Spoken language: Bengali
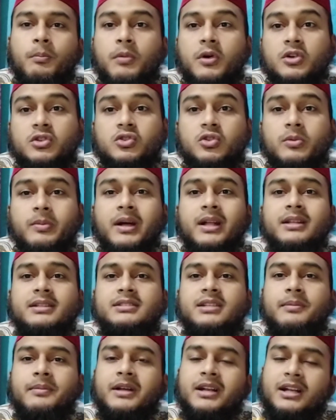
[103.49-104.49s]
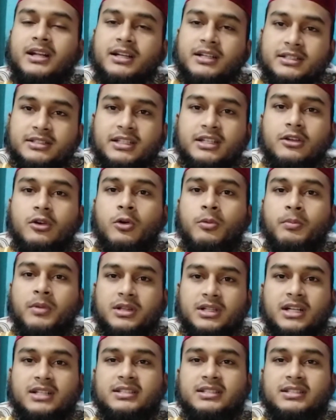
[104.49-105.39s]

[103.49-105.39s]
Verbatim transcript: বর্তমান জামানার যে উম্মত